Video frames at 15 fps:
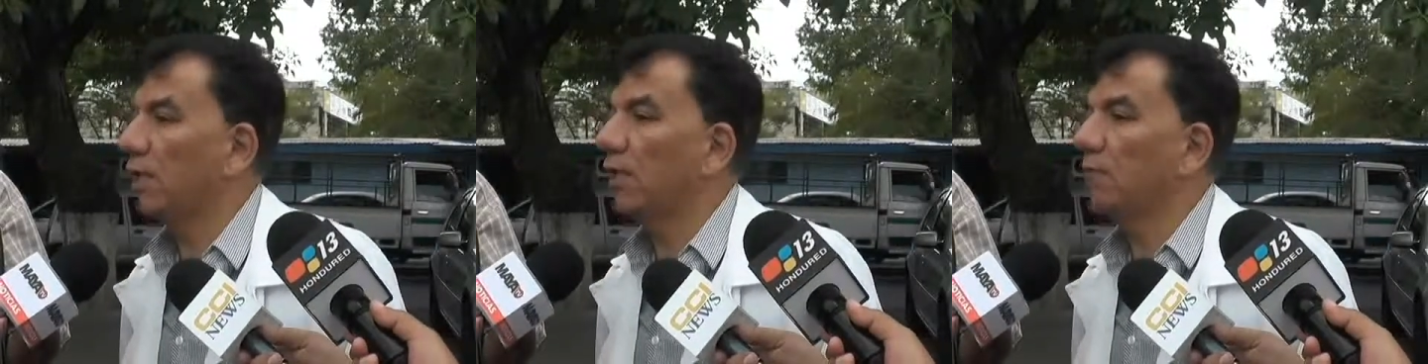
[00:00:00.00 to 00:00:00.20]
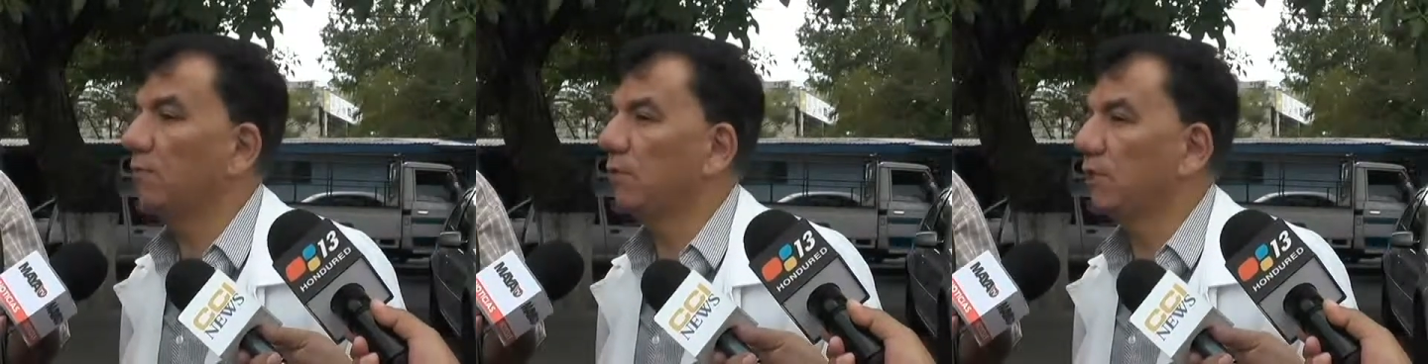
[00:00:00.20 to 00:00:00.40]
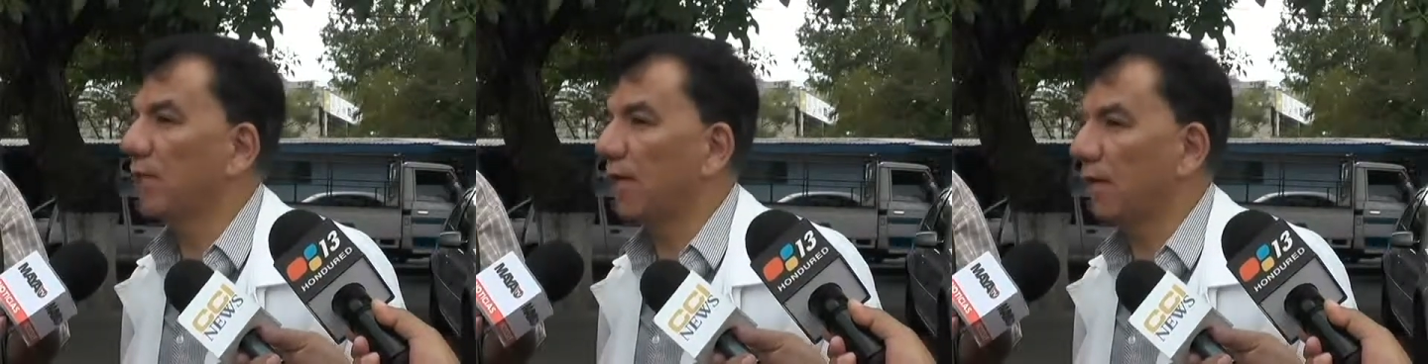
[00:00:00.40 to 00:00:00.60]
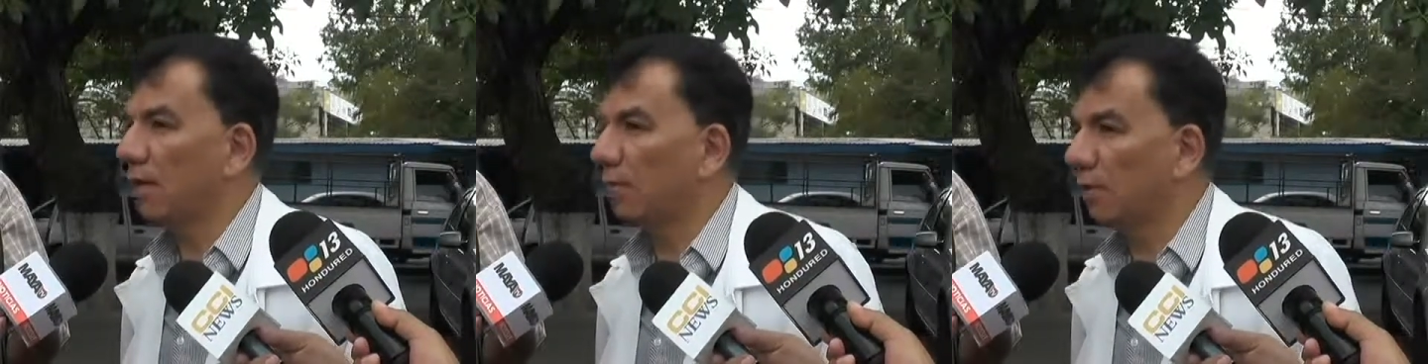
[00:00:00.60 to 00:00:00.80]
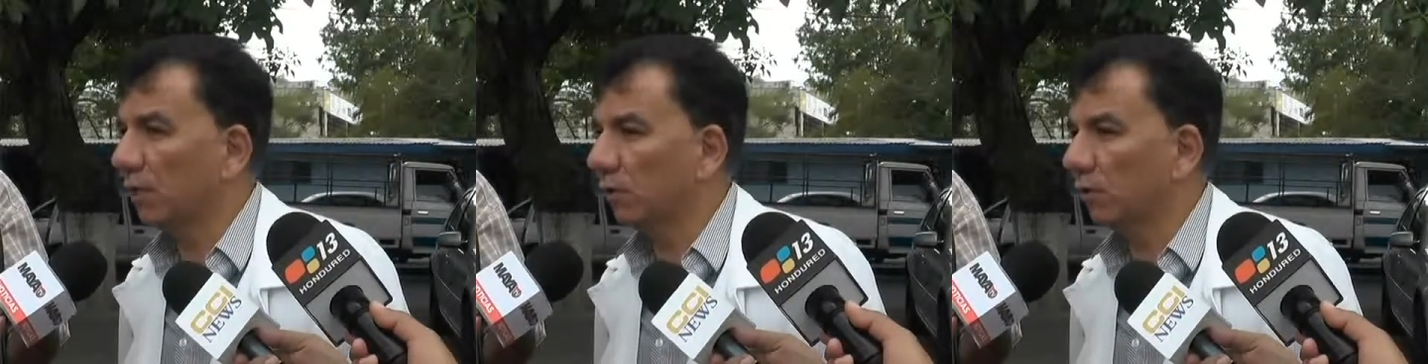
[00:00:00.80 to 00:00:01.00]
eliminar
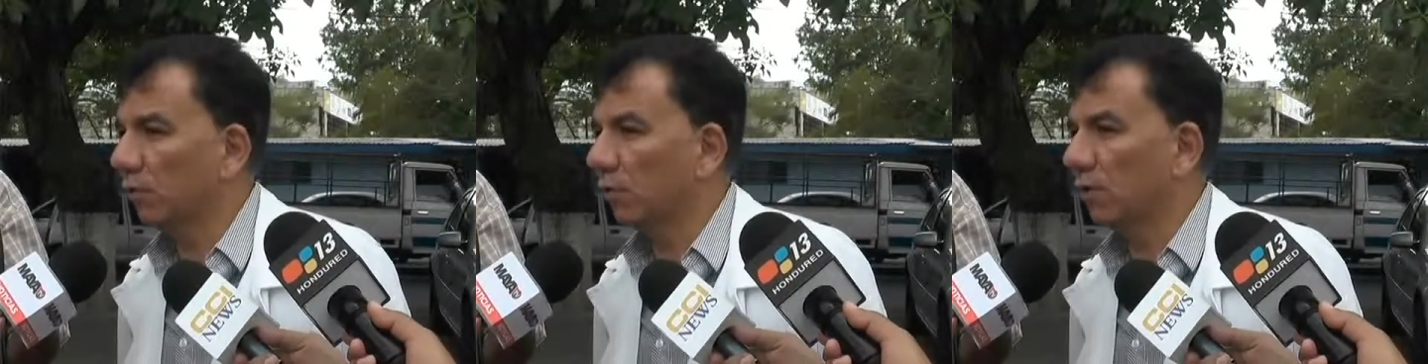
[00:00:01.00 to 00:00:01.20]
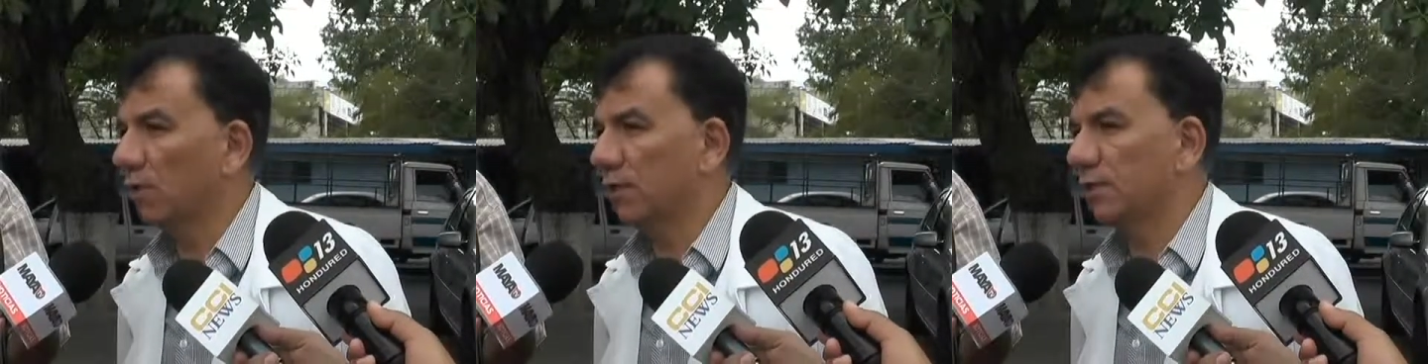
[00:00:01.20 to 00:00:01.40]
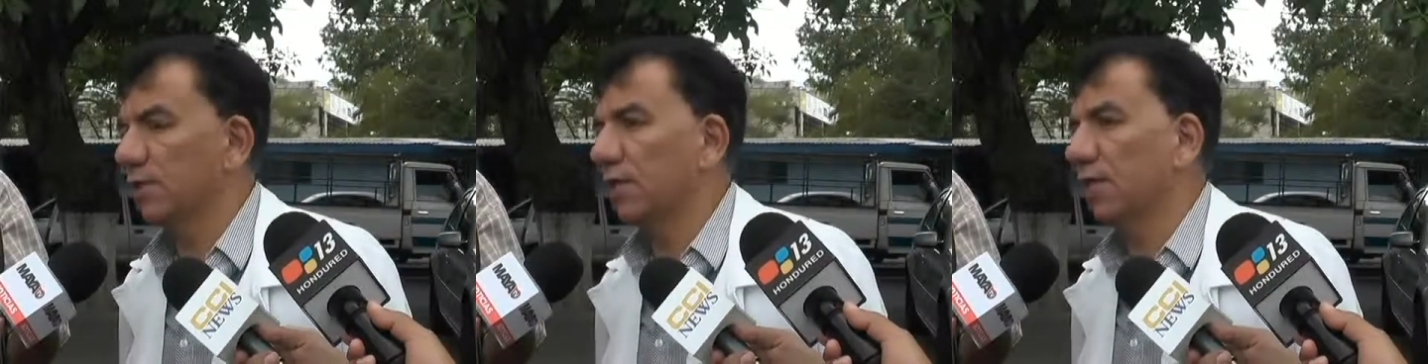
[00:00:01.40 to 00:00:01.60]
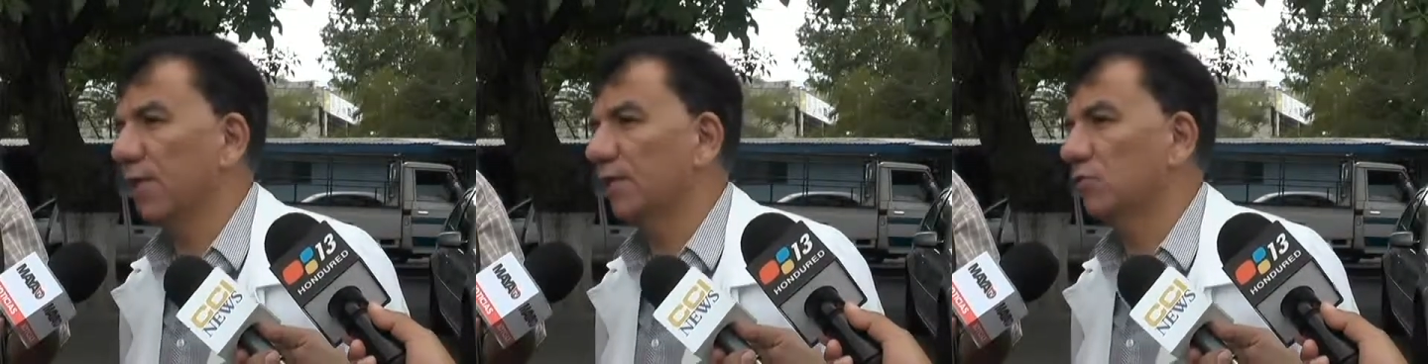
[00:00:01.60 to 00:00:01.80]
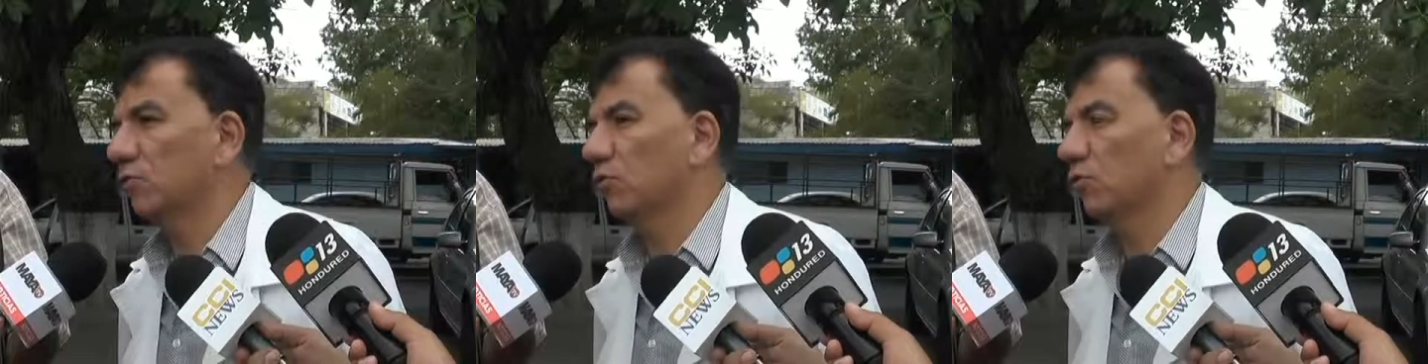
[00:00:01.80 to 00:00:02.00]
el vector, en este
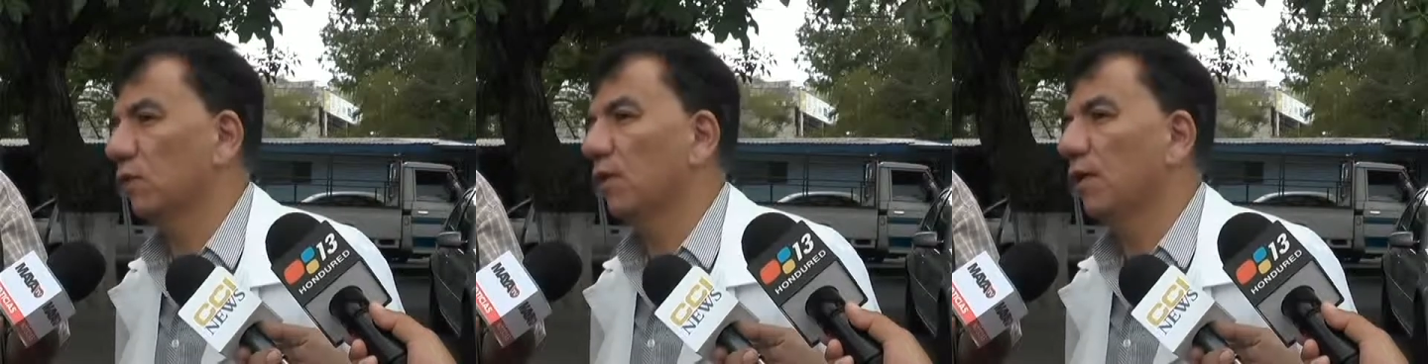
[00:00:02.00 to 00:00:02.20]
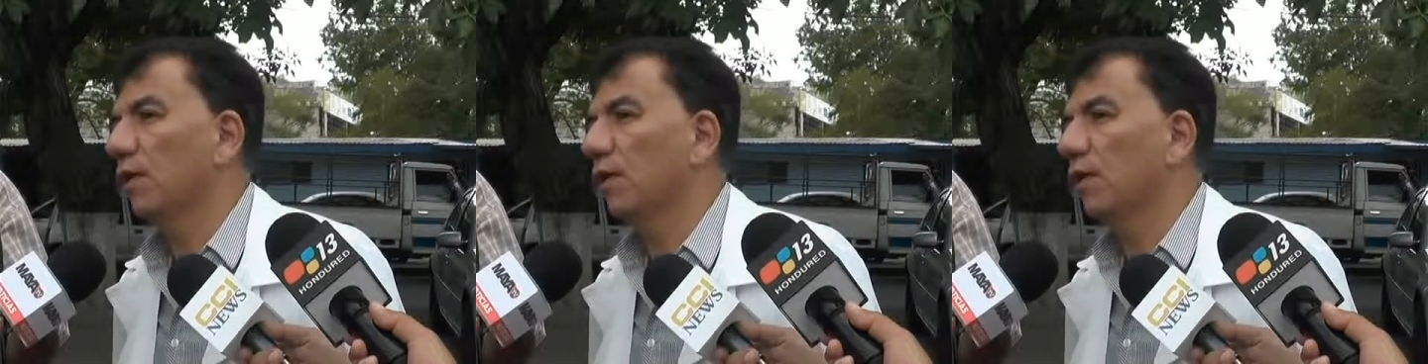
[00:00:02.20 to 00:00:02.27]
caso